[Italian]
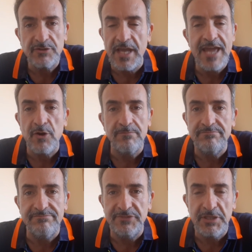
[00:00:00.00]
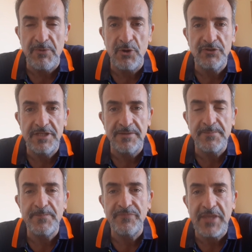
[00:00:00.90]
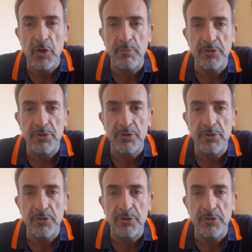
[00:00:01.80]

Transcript: cioè ero, diciamo così, mh, mm, ero